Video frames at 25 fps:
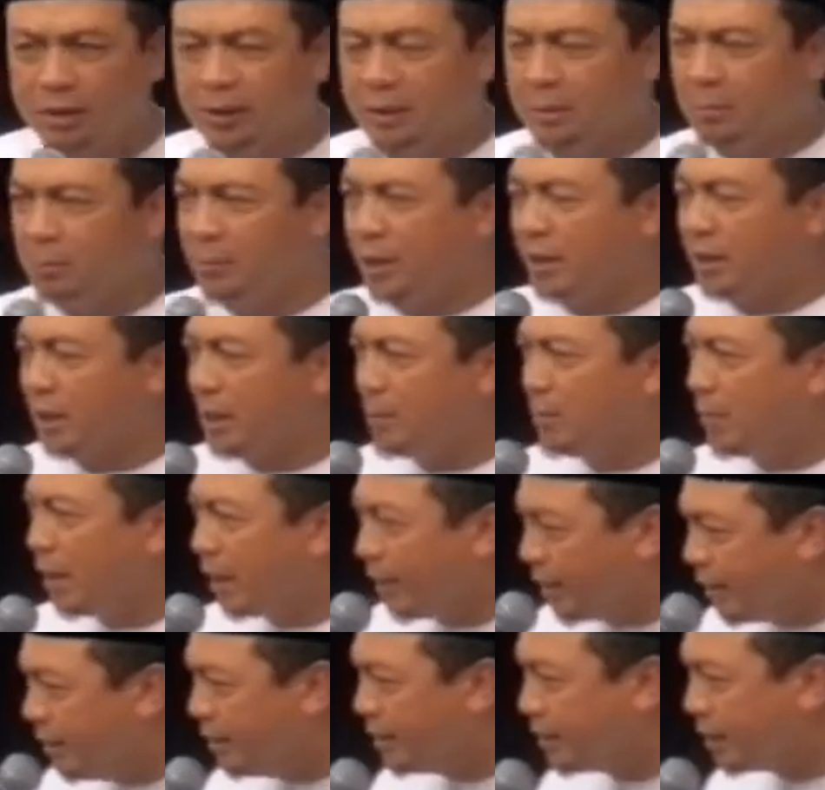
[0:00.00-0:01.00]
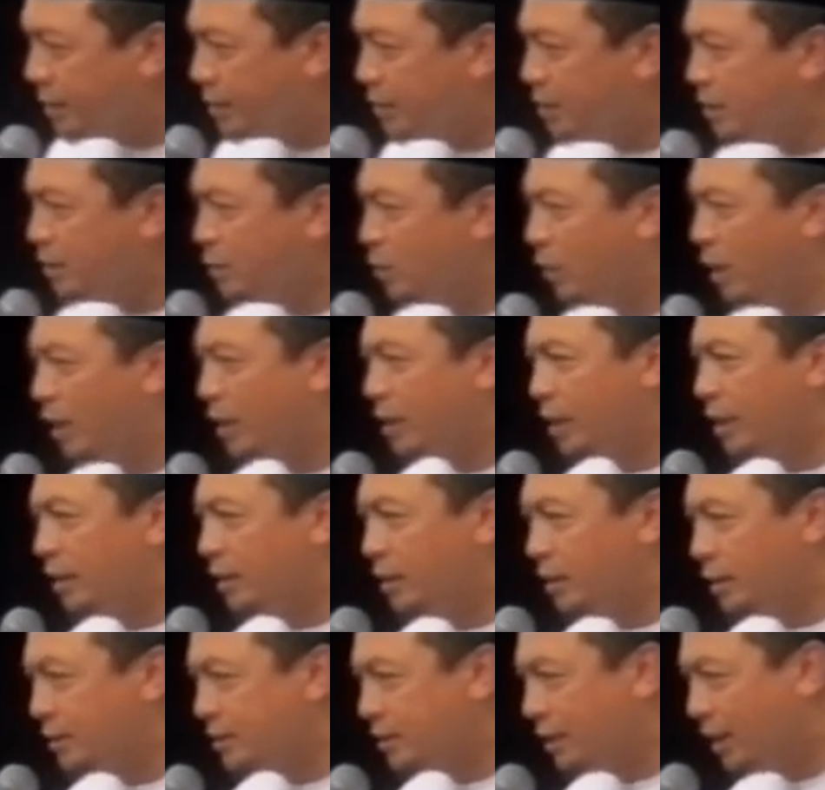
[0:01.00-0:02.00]
maka malaikat itu
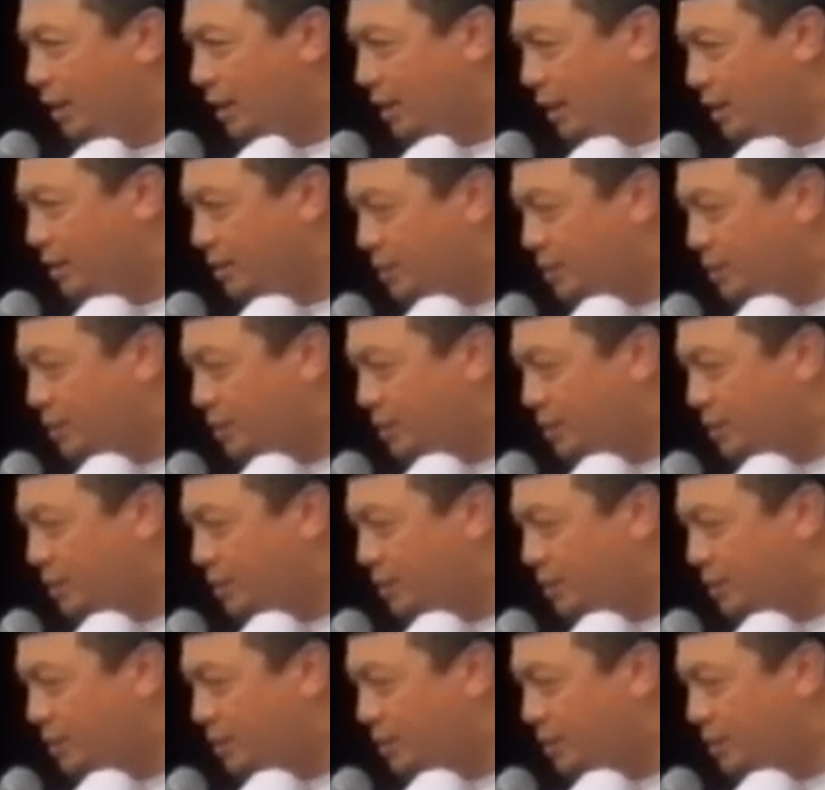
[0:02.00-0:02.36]
akan letakkan